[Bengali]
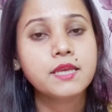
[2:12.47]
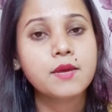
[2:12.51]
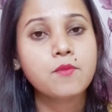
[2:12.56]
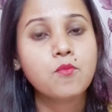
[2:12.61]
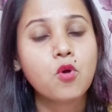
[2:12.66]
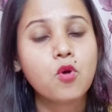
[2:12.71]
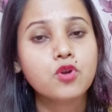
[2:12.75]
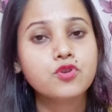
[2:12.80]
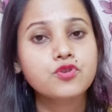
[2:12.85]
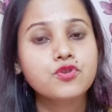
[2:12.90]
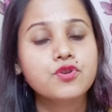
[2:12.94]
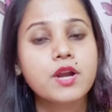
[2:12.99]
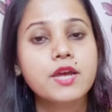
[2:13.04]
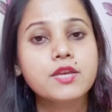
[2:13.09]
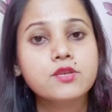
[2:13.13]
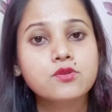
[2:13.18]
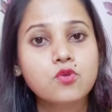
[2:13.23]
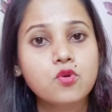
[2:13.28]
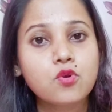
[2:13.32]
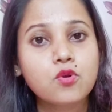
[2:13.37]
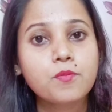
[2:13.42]
স্কিনকে
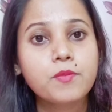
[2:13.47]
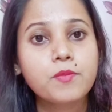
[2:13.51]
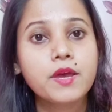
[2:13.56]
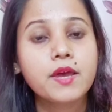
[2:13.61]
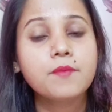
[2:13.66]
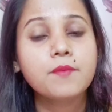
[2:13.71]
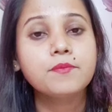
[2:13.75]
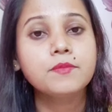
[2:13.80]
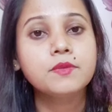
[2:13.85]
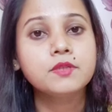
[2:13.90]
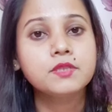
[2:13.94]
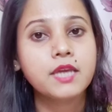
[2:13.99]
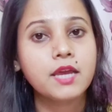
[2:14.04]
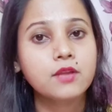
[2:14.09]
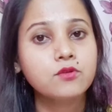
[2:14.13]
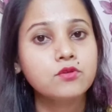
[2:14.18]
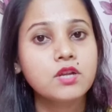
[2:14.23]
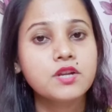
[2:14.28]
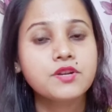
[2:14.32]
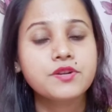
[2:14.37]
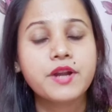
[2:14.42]
মশ্চারাইজ করবে
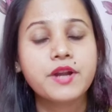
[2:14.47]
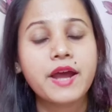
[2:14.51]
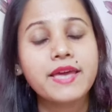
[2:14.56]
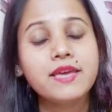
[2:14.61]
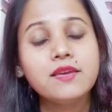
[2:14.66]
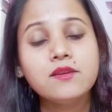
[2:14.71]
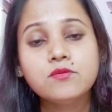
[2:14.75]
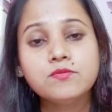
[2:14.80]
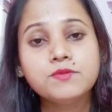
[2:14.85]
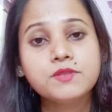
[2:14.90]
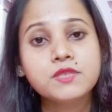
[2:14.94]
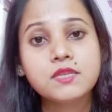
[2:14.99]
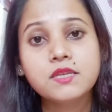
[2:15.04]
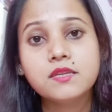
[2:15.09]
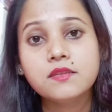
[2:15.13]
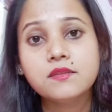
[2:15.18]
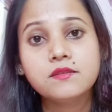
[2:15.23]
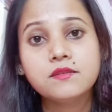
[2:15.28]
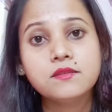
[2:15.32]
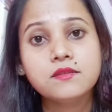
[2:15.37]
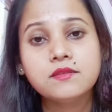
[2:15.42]
কেননা ড্রাই
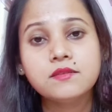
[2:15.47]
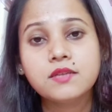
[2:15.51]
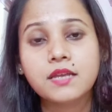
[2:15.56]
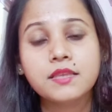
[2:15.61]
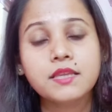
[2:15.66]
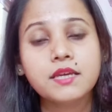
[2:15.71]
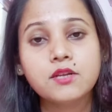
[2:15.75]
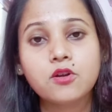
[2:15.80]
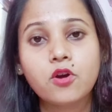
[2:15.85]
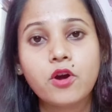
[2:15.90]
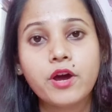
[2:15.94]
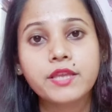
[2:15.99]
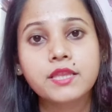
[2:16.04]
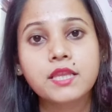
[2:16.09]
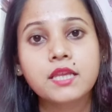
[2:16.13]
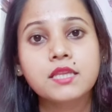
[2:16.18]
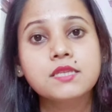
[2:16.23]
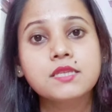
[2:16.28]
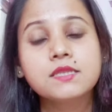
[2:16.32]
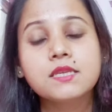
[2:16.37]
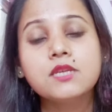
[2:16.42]
স্কিন যাদের
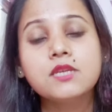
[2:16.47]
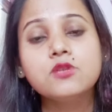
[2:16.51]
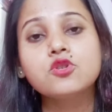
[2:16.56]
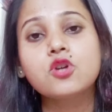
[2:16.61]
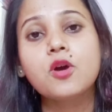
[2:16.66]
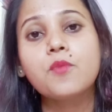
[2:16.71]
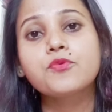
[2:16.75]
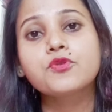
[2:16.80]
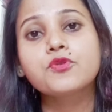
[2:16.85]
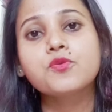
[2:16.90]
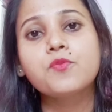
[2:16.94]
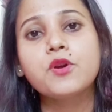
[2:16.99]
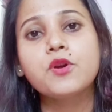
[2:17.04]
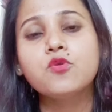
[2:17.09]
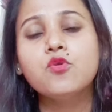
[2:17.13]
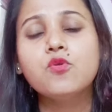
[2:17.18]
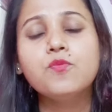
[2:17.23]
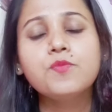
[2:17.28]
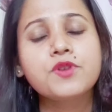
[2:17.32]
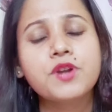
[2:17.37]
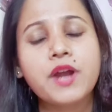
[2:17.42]
হয় তাদের স্কিন
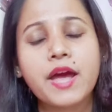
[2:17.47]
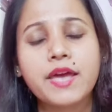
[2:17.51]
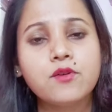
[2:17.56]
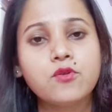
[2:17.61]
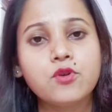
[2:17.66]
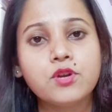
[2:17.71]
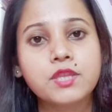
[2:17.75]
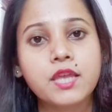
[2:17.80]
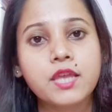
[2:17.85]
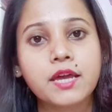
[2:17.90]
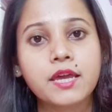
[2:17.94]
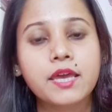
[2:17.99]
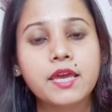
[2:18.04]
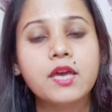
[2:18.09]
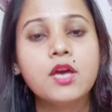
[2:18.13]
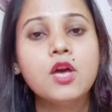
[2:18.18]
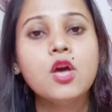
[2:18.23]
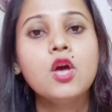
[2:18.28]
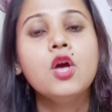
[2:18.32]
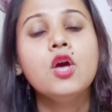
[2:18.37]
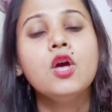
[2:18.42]
সবসময় খুব ড্রাই হয়ে
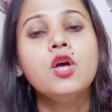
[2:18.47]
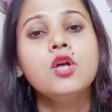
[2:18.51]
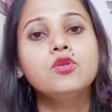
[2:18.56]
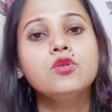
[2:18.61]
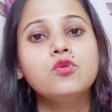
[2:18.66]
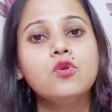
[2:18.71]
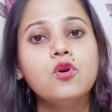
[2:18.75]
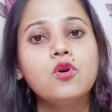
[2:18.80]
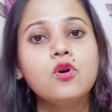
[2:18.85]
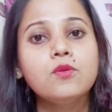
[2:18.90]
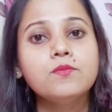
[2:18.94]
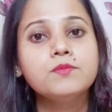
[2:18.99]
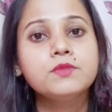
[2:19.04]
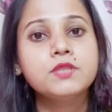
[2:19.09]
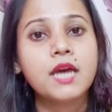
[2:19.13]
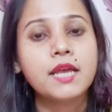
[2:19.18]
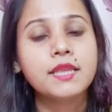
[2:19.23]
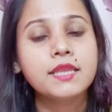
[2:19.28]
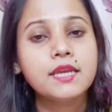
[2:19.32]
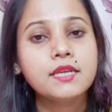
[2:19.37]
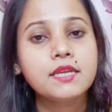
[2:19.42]
থাকে তো
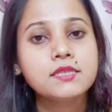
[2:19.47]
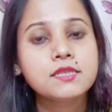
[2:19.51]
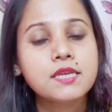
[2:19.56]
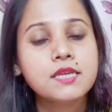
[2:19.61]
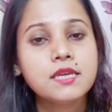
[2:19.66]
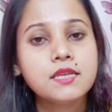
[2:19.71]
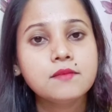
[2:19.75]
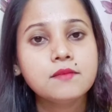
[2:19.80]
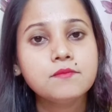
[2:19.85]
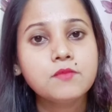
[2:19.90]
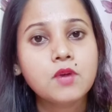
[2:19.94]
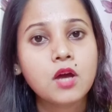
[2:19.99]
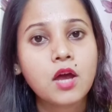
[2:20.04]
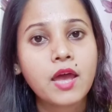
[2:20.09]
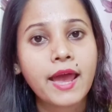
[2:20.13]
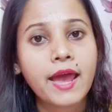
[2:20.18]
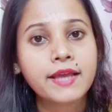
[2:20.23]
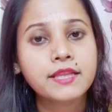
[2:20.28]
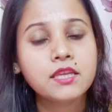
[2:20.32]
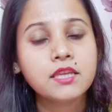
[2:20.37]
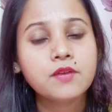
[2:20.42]
যাদের স্কিন
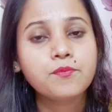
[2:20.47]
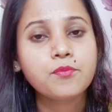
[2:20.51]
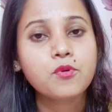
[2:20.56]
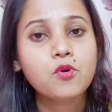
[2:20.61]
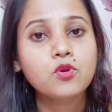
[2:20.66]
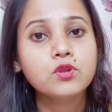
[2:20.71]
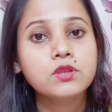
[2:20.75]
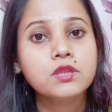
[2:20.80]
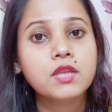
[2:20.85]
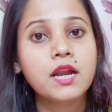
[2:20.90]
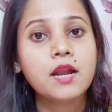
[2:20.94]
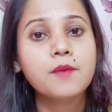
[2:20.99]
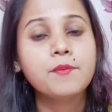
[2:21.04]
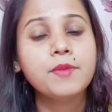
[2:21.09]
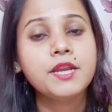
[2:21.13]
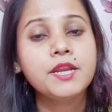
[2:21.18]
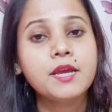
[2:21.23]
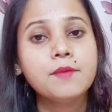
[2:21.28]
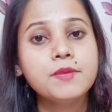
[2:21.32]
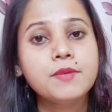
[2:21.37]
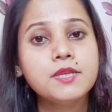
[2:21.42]
একনে প্রোন
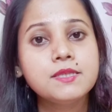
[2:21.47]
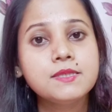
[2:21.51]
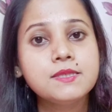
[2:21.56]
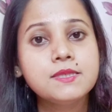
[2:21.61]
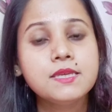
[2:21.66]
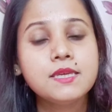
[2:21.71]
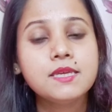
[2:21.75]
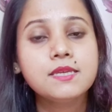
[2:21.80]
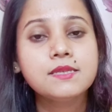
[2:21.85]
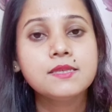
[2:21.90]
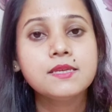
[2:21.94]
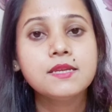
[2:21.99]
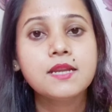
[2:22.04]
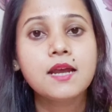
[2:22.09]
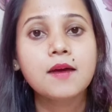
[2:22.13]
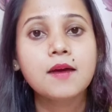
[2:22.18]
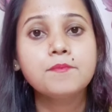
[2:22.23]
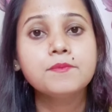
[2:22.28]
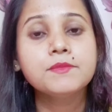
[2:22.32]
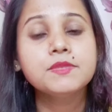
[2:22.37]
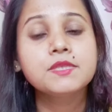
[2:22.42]
তারা ভিটামিন সি
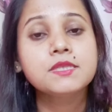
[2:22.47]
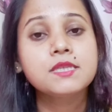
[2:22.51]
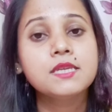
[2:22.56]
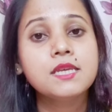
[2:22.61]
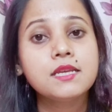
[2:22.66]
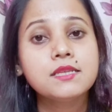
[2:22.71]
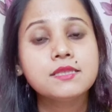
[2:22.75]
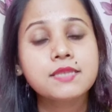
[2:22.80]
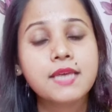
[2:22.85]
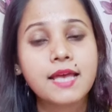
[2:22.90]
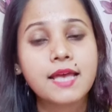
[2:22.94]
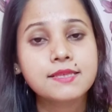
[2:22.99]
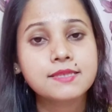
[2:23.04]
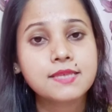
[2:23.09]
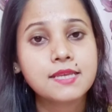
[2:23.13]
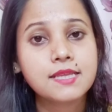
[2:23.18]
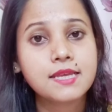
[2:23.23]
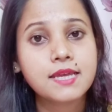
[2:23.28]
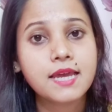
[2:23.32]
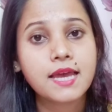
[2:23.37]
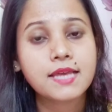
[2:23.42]
সিরাম সি
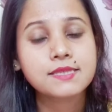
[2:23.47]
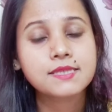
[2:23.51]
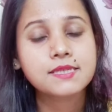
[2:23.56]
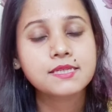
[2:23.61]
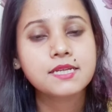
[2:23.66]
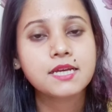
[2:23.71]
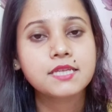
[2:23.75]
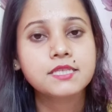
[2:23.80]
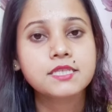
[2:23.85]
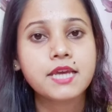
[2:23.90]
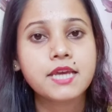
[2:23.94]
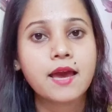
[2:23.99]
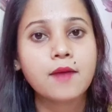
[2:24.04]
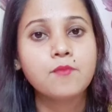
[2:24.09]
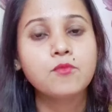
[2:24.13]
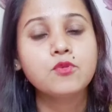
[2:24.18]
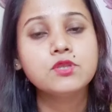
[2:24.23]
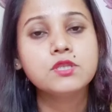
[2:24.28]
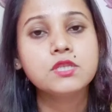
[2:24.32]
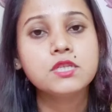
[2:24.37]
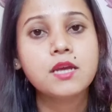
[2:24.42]
স্যালসেলিক অ্যাসিড
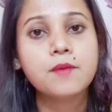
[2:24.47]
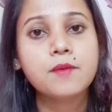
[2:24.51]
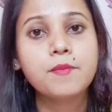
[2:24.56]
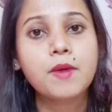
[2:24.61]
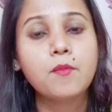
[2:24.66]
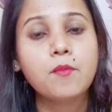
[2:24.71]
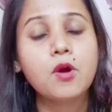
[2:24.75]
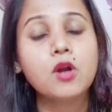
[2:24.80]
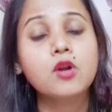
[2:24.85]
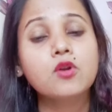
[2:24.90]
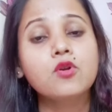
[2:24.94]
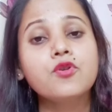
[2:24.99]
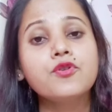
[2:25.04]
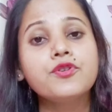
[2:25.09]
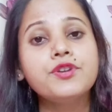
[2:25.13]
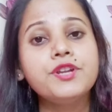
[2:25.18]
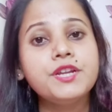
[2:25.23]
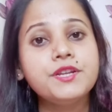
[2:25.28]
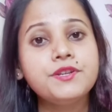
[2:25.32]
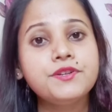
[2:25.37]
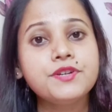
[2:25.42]
আছে এমন সিরাম ব্যবহার
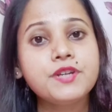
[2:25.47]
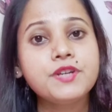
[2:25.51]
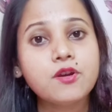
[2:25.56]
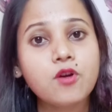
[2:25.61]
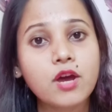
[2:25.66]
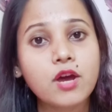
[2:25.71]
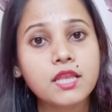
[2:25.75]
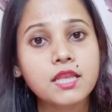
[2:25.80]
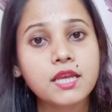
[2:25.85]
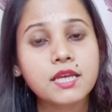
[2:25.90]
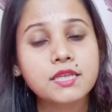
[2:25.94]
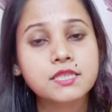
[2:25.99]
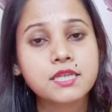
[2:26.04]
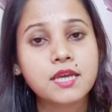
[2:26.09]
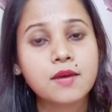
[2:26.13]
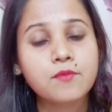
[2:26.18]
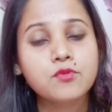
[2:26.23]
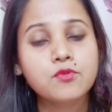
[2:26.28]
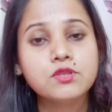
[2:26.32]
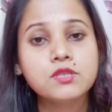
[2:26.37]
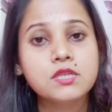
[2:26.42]
করো টি ট্রি অয়েল
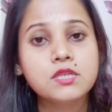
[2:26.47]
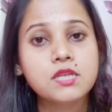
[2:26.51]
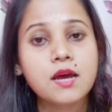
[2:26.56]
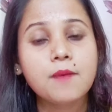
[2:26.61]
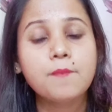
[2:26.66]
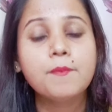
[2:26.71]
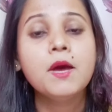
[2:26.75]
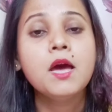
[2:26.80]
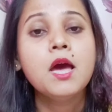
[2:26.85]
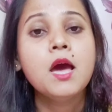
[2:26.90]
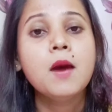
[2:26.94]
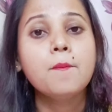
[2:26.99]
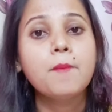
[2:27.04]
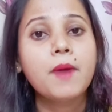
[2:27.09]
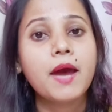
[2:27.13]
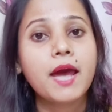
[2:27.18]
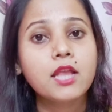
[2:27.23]
আছে এমন সিরাম